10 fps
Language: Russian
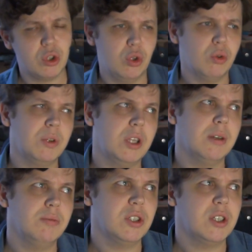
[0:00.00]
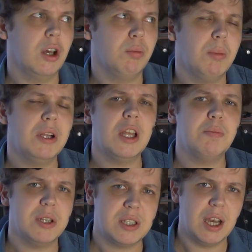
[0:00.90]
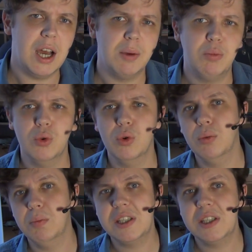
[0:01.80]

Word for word: чтобы там, не знаю, поболтать по скайпу,